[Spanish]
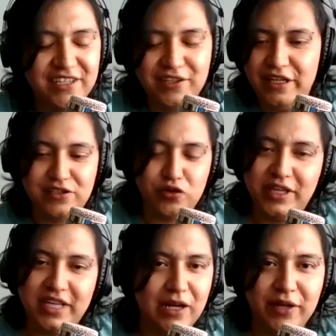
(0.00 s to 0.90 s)
y
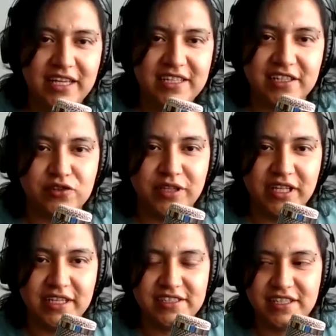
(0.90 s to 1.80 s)
suena, la verdad es que
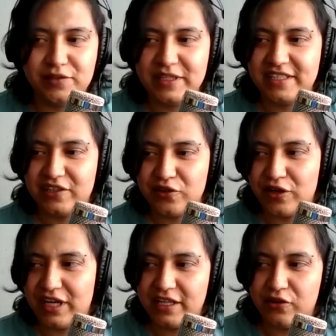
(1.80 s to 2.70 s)
suena, es, es bastante
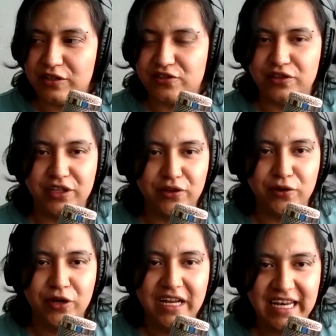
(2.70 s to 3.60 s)
orgánico el
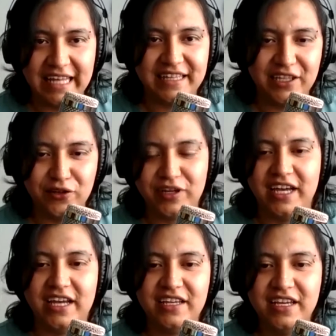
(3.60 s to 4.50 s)
sonido latino
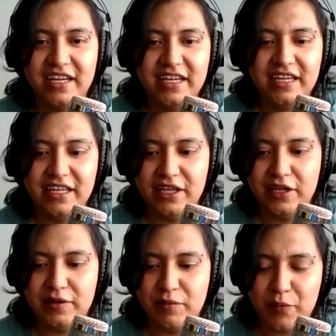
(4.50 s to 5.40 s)
que hay.
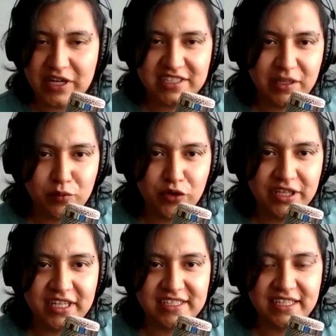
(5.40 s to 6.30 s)
Y me parece también muy
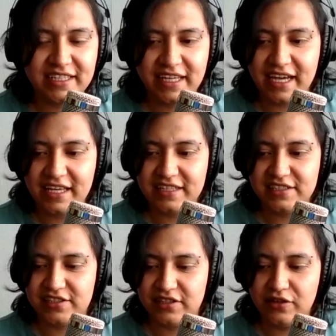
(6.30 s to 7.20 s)
interesante que hayas
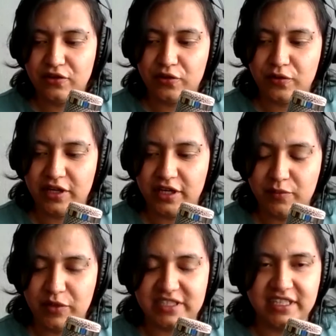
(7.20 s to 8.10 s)
decidido
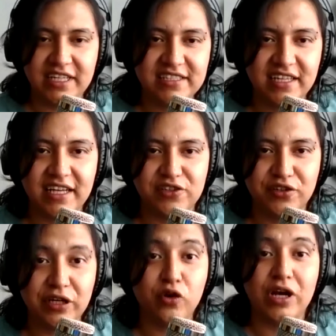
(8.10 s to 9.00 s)
eh, presentar esta
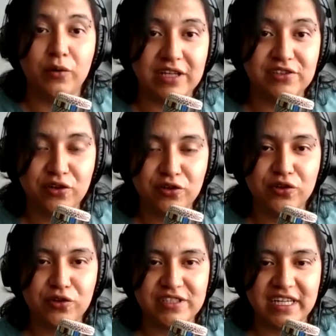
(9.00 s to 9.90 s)
canción en colaboración
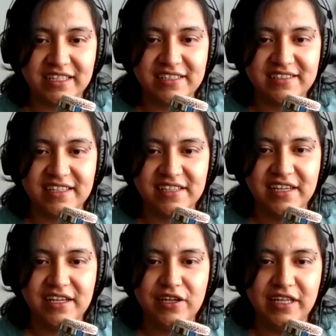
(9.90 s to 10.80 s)
con otros artistas
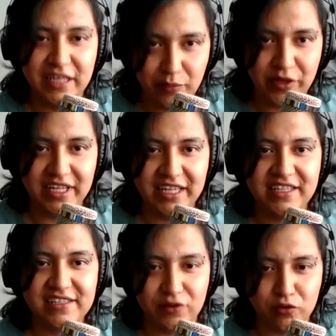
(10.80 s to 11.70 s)

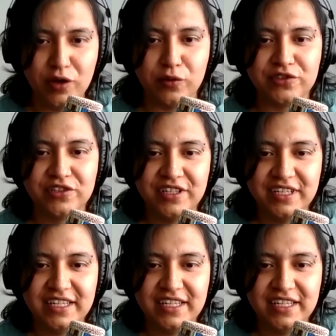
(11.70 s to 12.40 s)
independientes y nuevos.